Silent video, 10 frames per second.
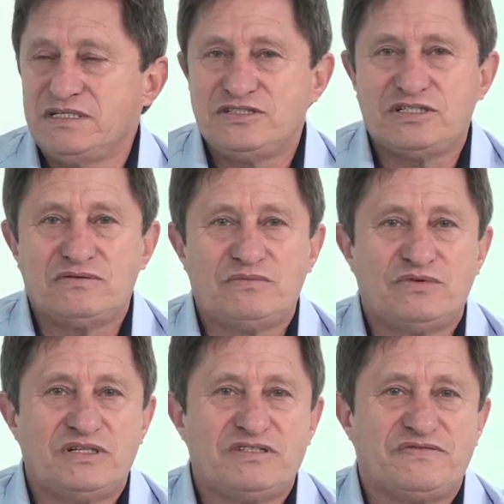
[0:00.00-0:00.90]
E adquiri uma
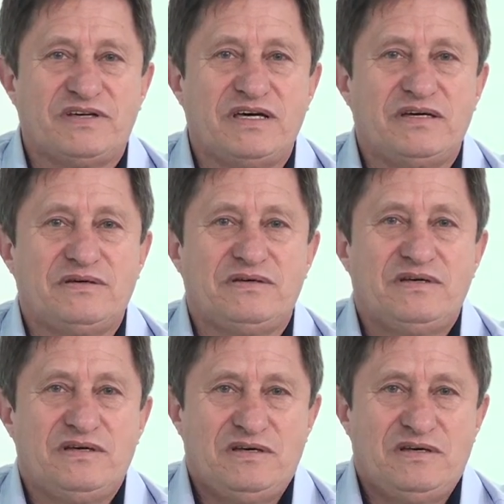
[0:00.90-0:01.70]
ambulância, fiquei